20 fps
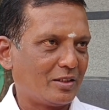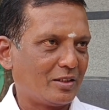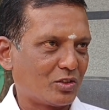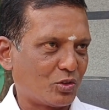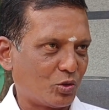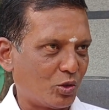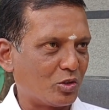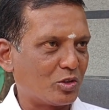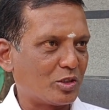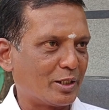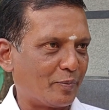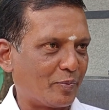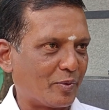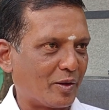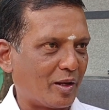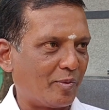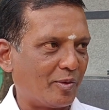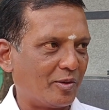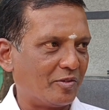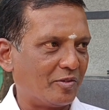ஸ்டூடெண்ட்ஸோட
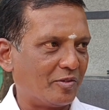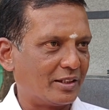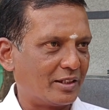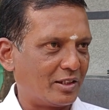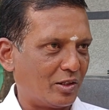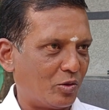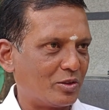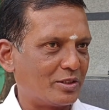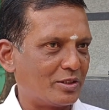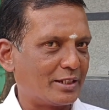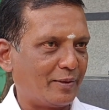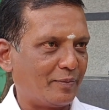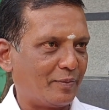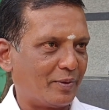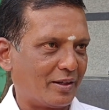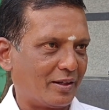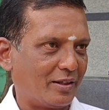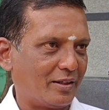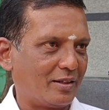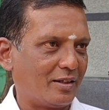ப்ராப்ளம் வந்து கவுன்சிலிங்
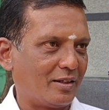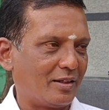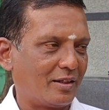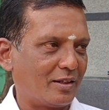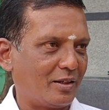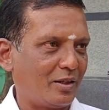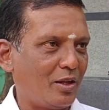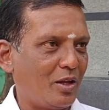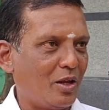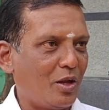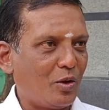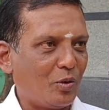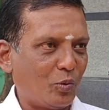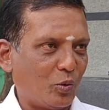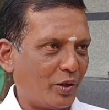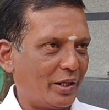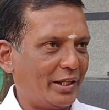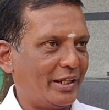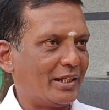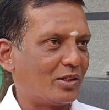பண்ணுறதுக்காக
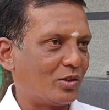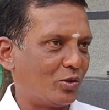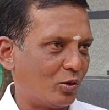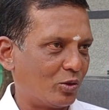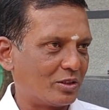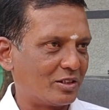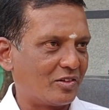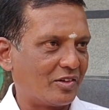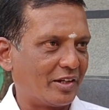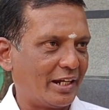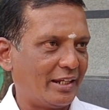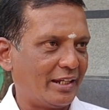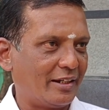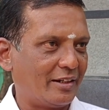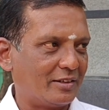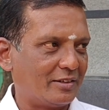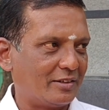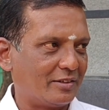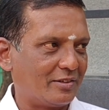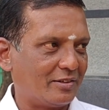ஒன் இயர் கோர்ஸ் ட்ரைனிங்
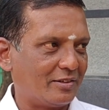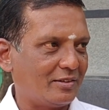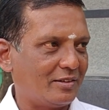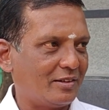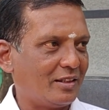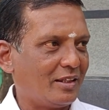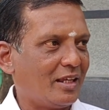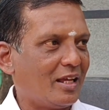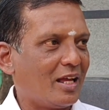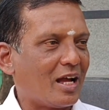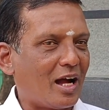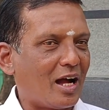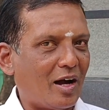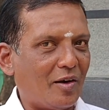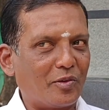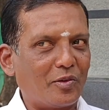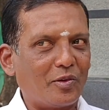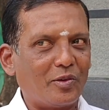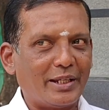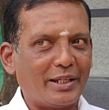எடுத்துகிட்டு
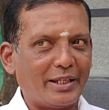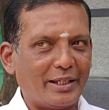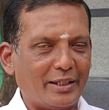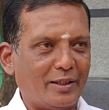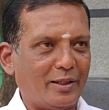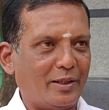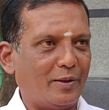அவங்களுடைய